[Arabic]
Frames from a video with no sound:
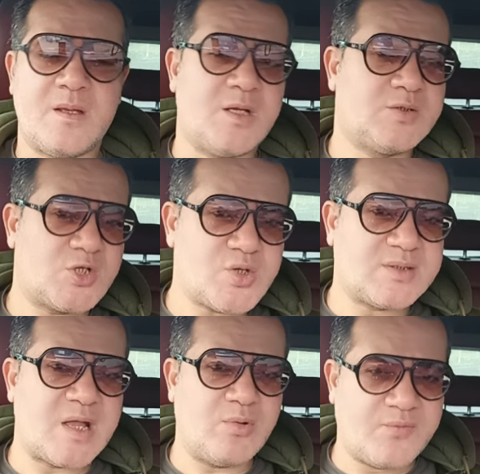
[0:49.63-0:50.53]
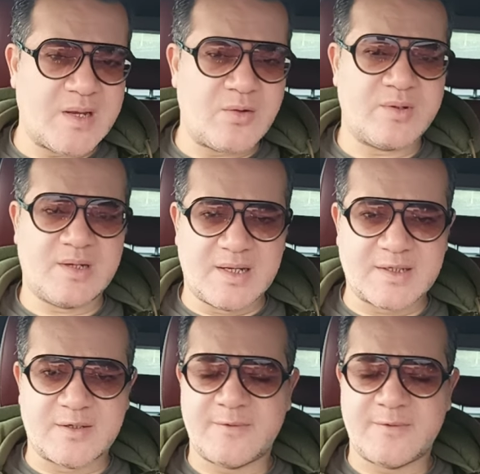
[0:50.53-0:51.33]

انتشرت قوي في الاونه الاخيره